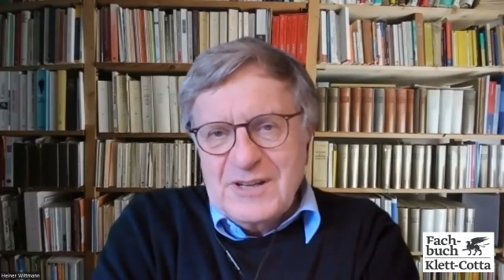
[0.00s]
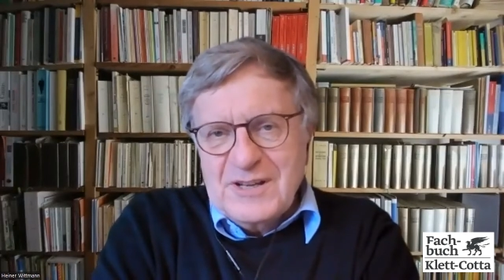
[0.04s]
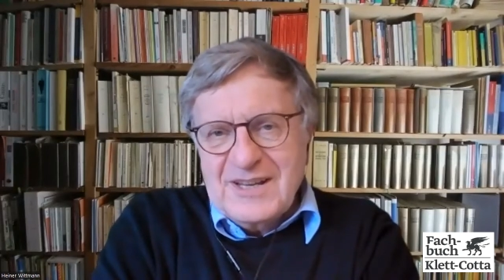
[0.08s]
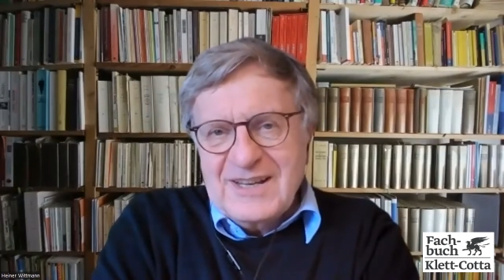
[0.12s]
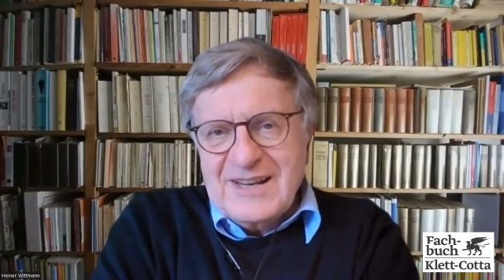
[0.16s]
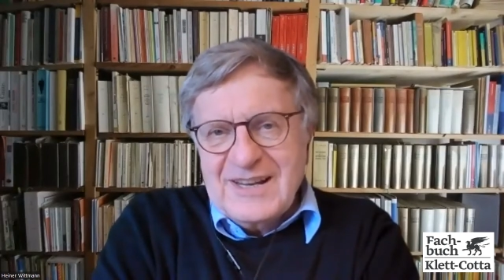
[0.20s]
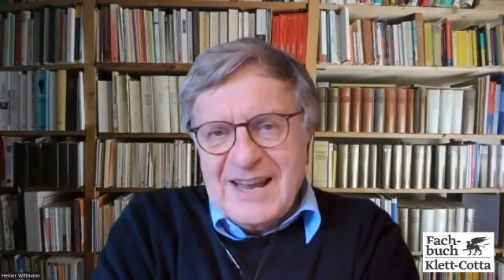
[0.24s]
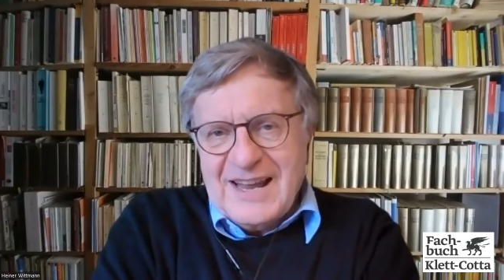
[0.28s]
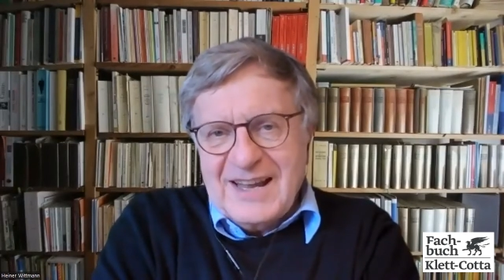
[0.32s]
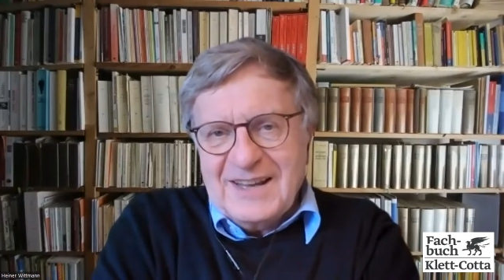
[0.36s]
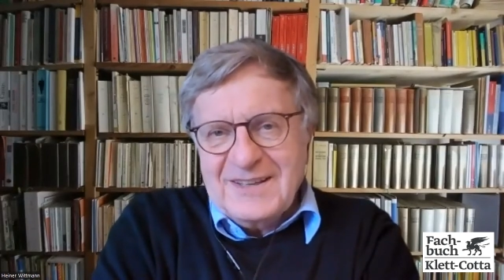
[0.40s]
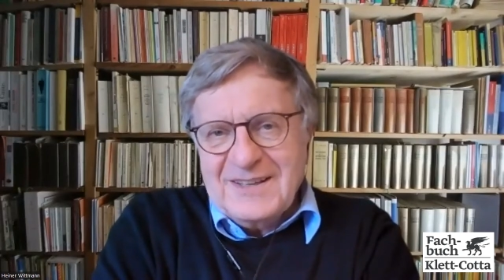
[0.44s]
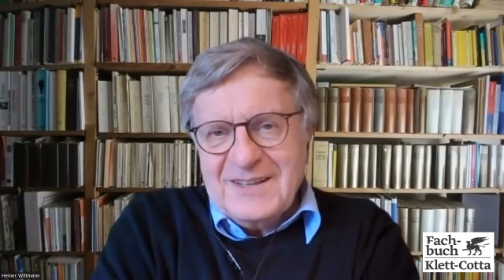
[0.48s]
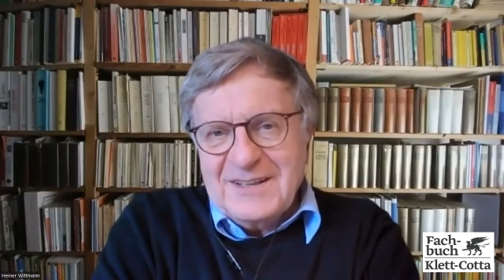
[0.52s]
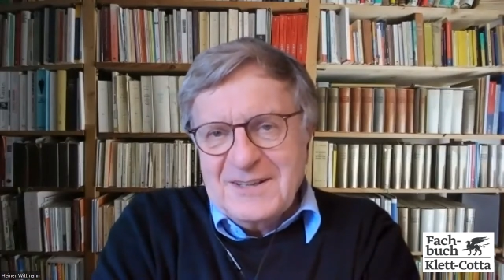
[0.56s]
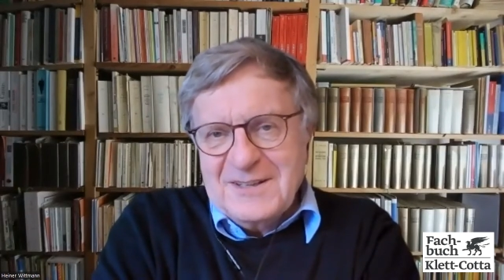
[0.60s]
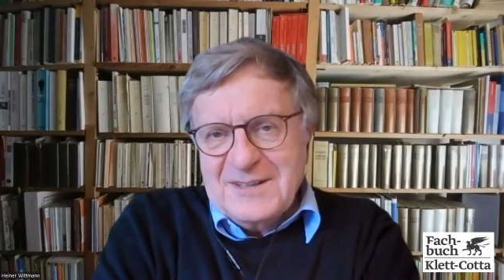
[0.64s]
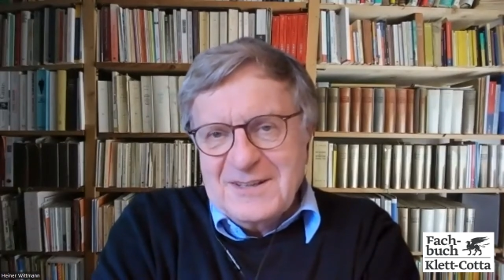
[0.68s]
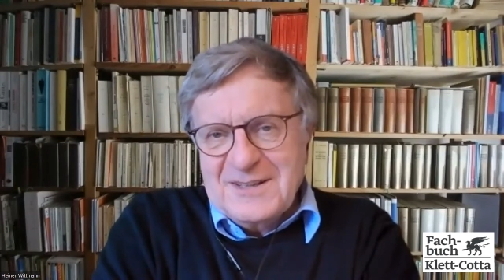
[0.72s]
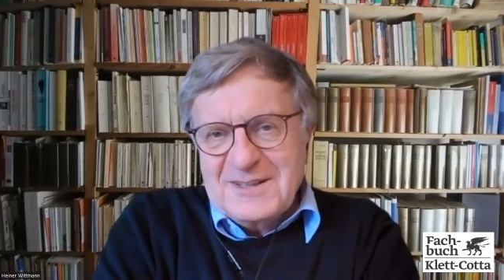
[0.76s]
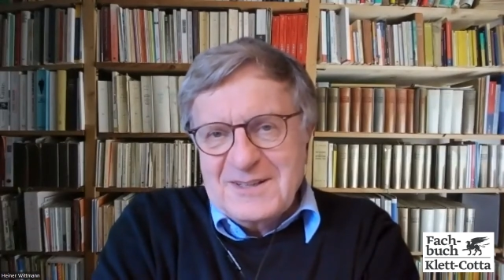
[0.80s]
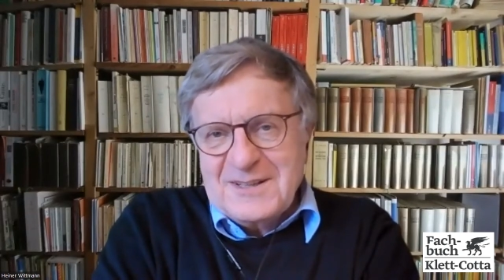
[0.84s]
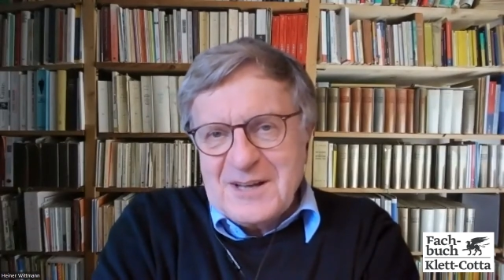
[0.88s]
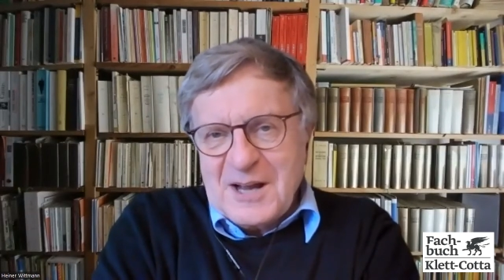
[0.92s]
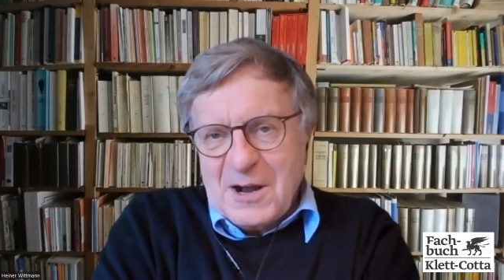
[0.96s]
in
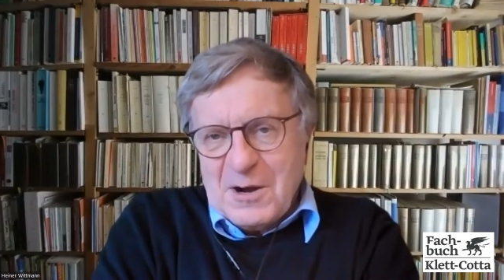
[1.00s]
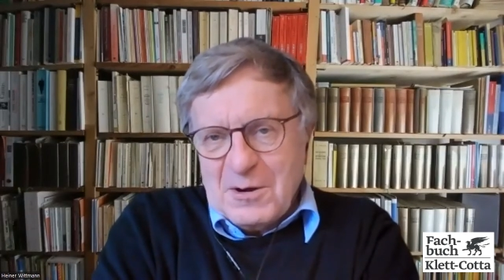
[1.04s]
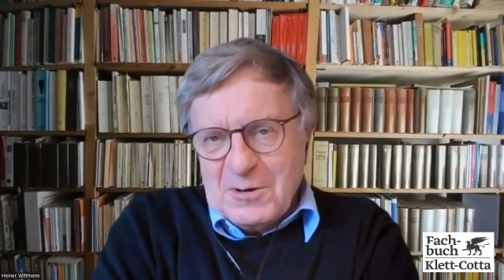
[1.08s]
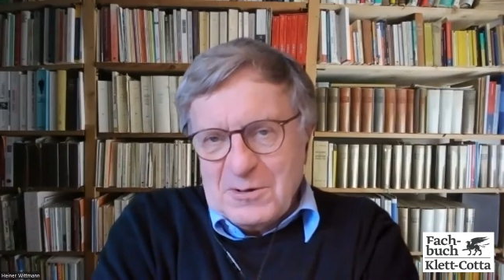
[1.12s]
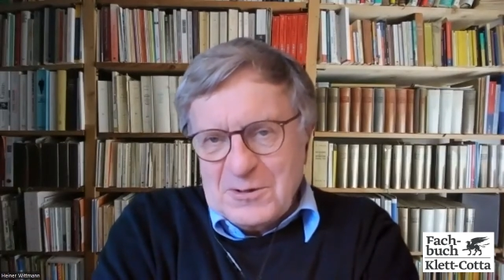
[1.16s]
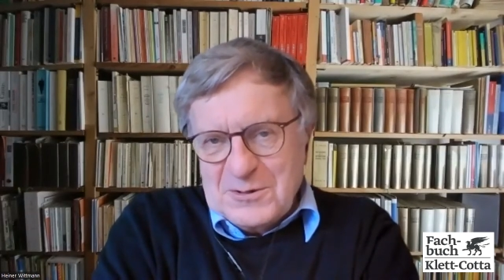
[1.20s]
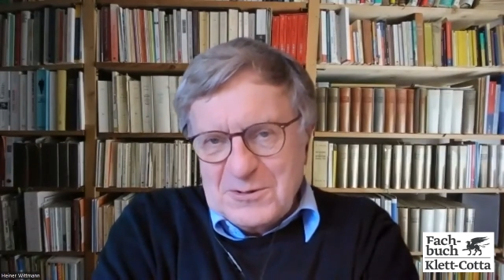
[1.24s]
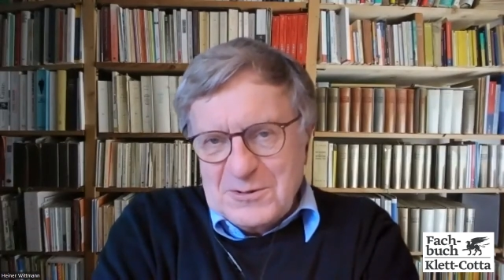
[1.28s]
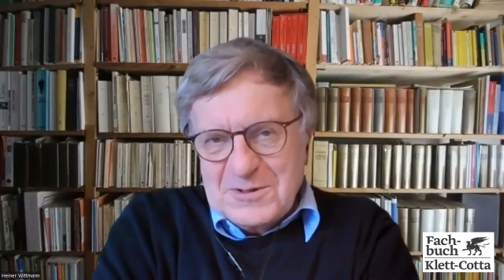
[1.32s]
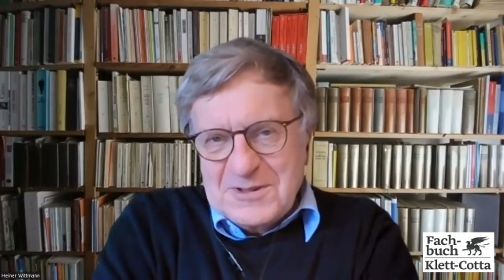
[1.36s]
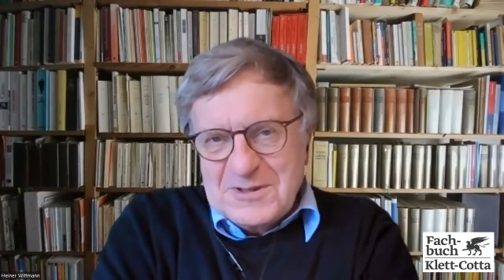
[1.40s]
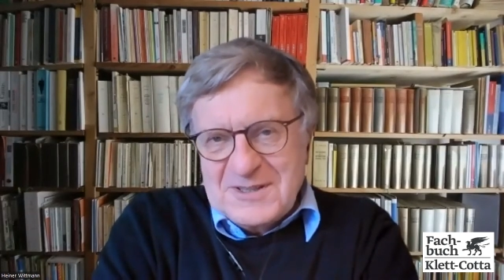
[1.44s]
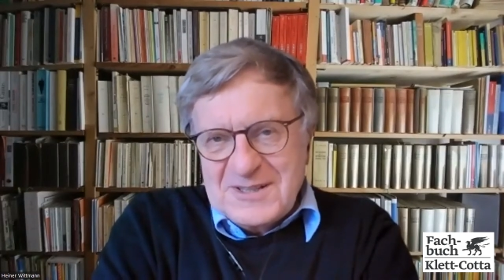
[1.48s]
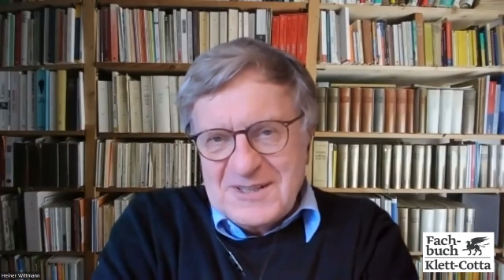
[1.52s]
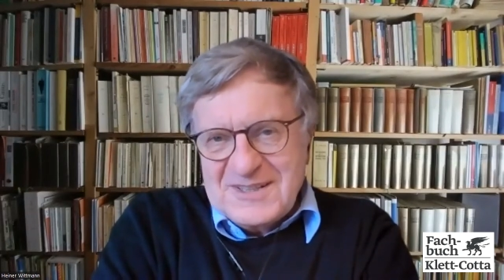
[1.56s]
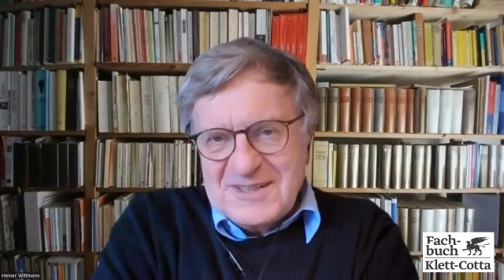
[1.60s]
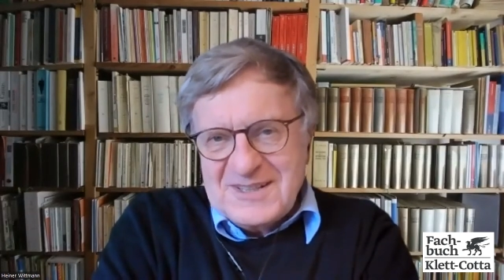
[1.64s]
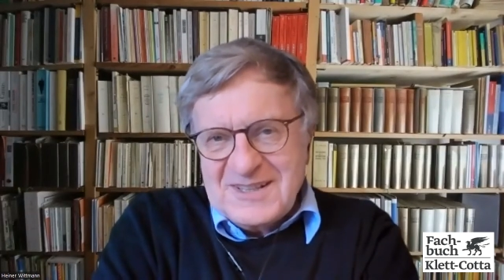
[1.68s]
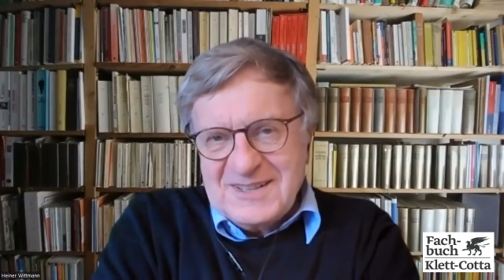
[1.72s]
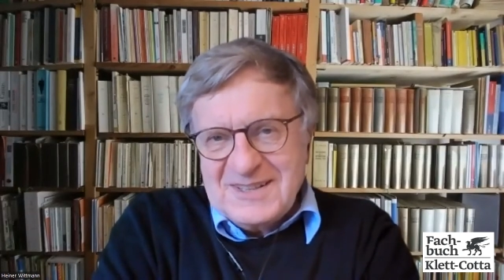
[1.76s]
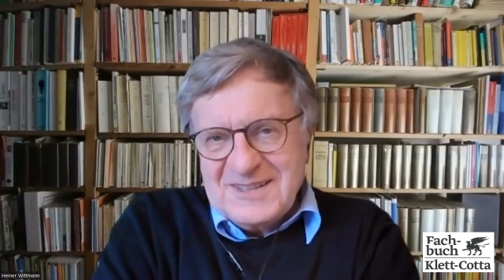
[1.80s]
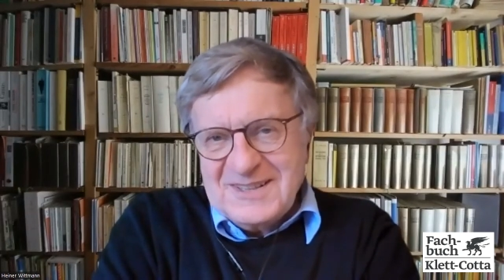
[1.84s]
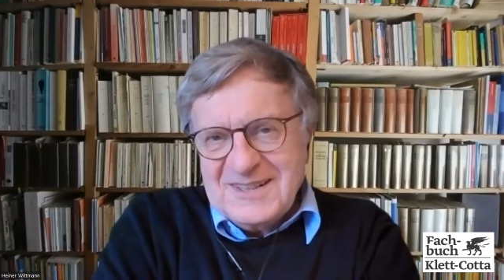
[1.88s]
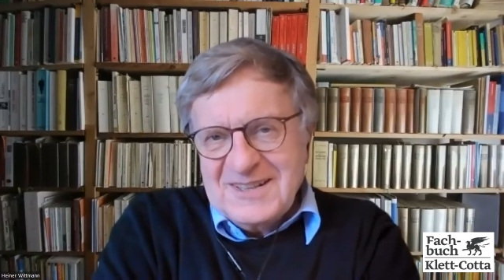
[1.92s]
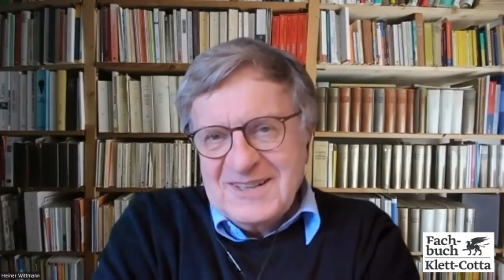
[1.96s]
Lerninseln auch zu
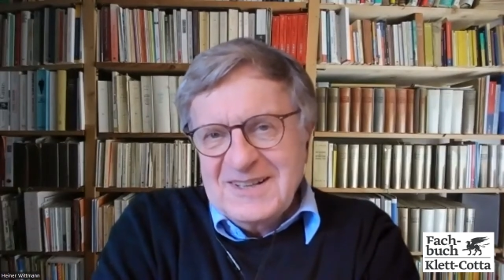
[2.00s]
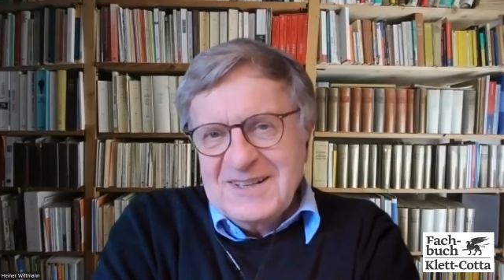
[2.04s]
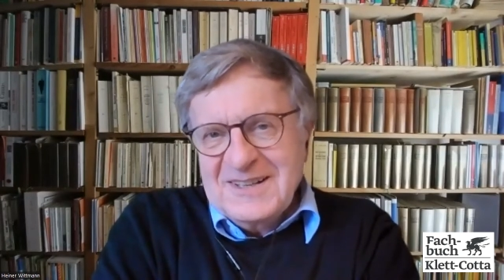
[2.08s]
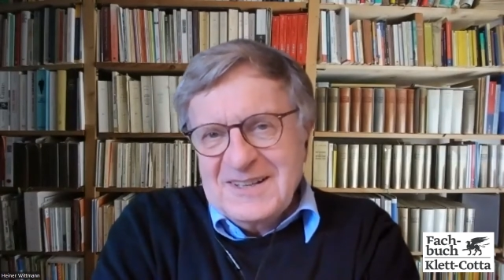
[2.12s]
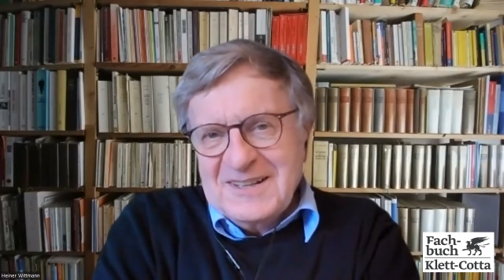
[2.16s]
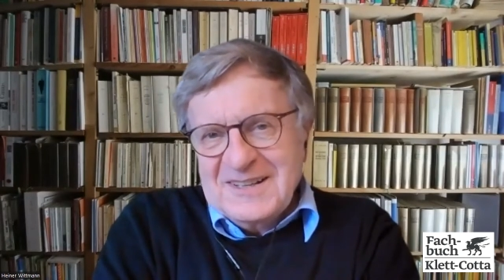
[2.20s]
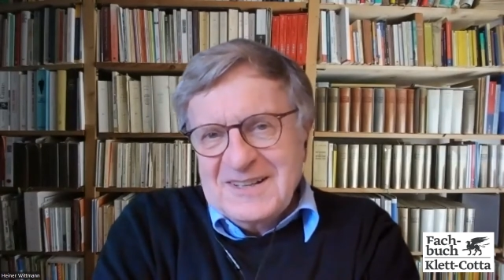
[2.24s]
zittern?